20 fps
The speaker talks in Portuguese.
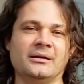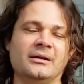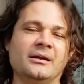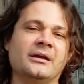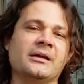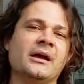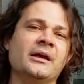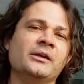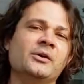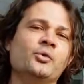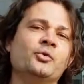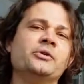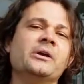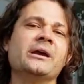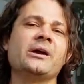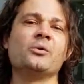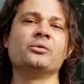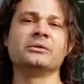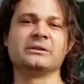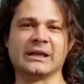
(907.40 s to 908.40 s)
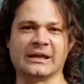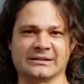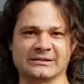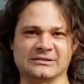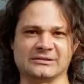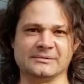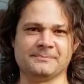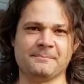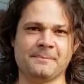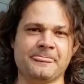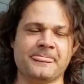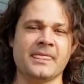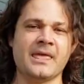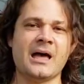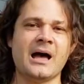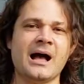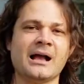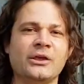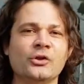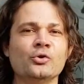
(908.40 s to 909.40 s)
E aí o que acontece?
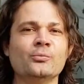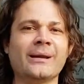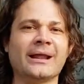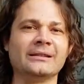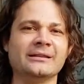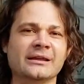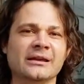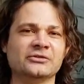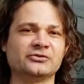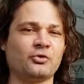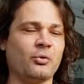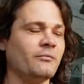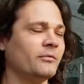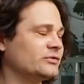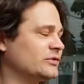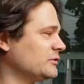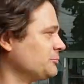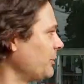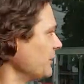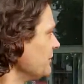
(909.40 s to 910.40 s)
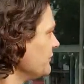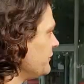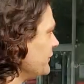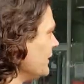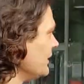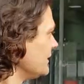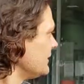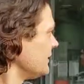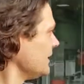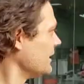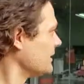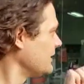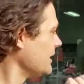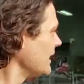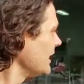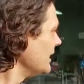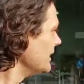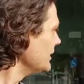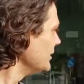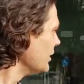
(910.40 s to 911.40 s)
Aqui no Bradesco, como vocês podem ver, tem
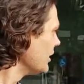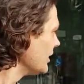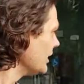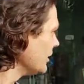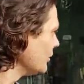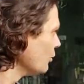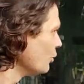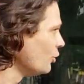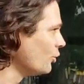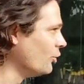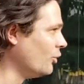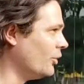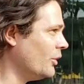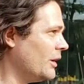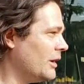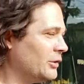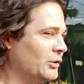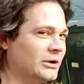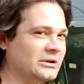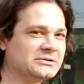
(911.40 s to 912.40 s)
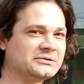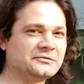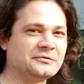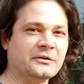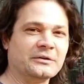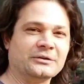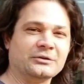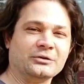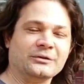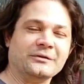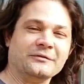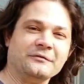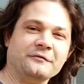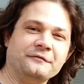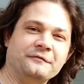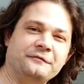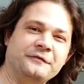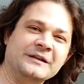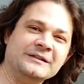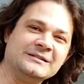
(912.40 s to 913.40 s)
até ali olha, logo, nós
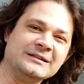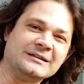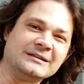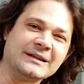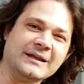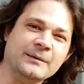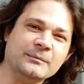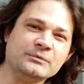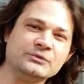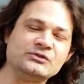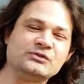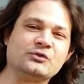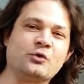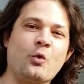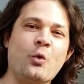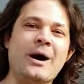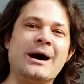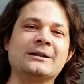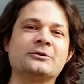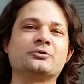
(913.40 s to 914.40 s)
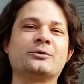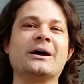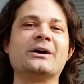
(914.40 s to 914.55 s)
visitamos quatro